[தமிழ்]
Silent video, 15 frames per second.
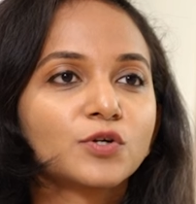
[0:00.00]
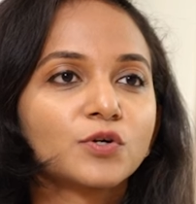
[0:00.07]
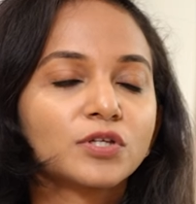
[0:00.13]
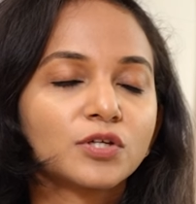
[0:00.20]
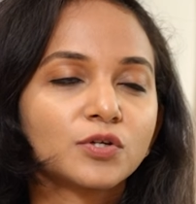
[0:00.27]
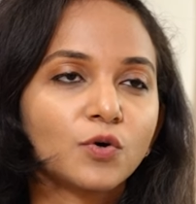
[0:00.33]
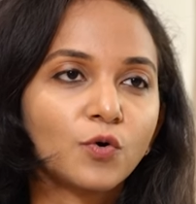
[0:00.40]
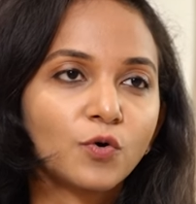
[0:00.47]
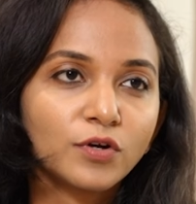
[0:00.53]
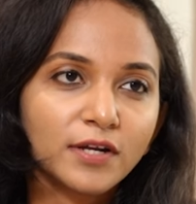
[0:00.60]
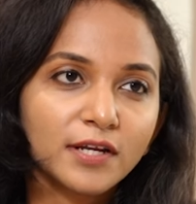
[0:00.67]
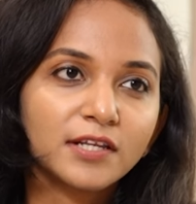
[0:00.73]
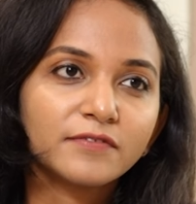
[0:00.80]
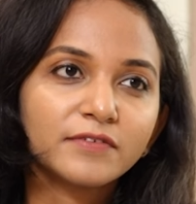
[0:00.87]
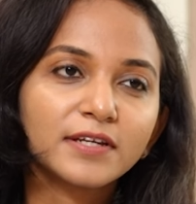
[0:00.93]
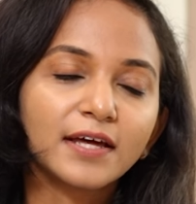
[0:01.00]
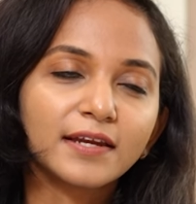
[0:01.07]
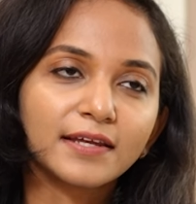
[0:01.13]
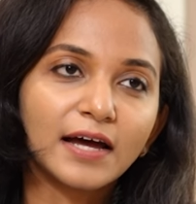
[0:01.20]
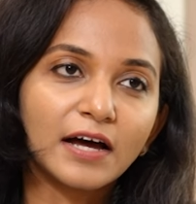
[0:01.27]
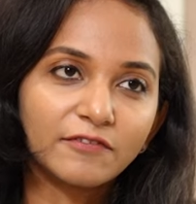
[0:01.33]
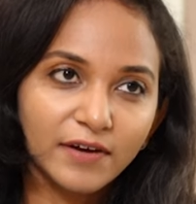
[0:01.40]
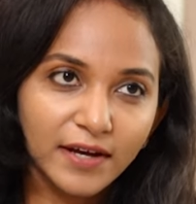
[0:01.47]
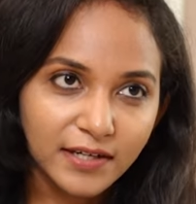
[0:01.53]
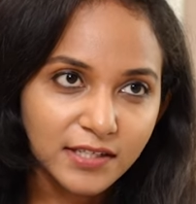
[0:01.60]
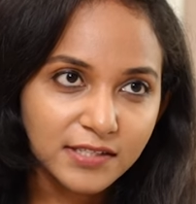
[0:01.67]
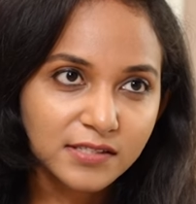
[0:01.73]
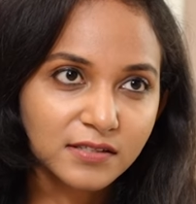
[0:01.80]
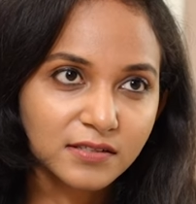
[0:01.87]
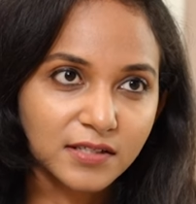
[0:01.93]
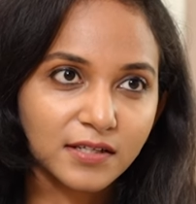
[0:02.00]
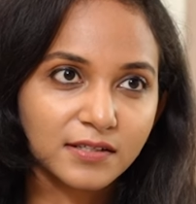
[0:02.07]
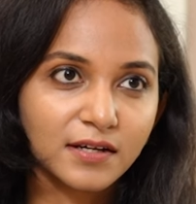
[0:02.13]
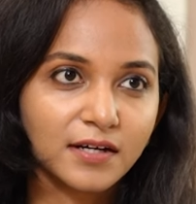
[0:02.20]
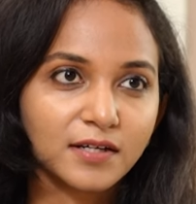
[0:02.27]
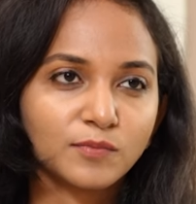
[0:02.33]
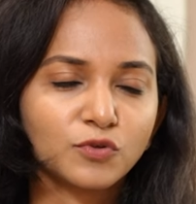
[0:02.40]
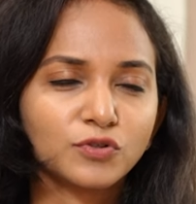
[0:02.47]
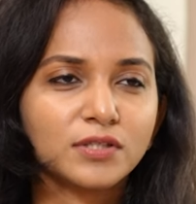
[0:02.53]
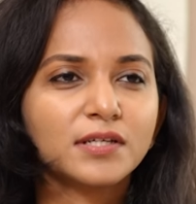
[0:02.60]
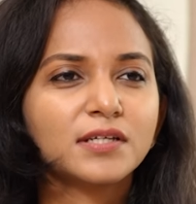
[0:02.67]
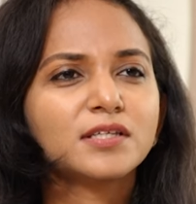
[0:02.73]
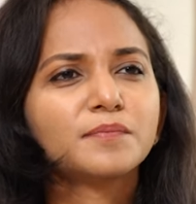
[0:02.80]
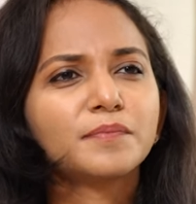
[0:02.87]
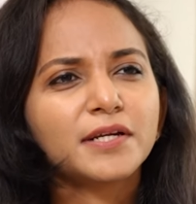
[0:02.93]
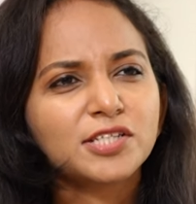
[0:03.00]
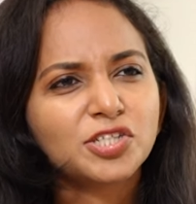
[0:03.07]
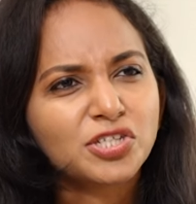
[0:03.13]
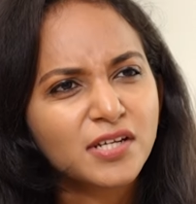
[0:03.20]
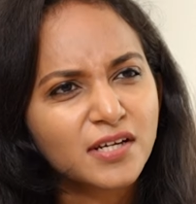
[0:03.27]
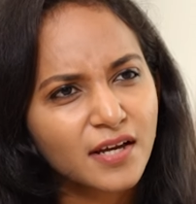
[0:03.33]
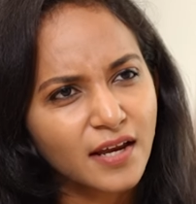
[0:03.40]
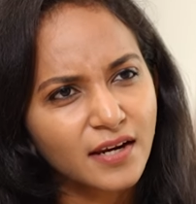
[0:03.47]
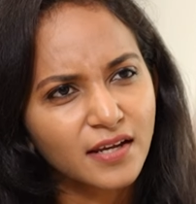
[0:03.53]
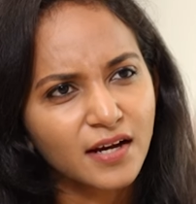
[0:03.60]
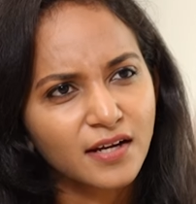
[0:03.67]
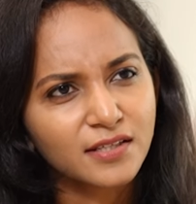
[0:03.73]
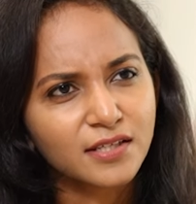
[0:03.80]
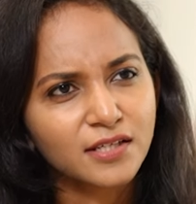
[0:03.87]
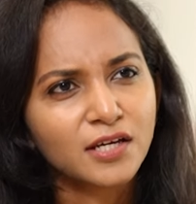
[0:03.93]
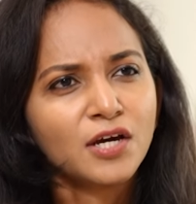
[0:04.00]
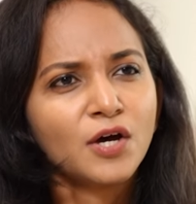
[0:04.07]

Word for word: ஸோ இது ஓரளவு நிறைய அவேர்னஸ் கிரியேட் ஆகும்போது இது பிரச்சனை கிடையாது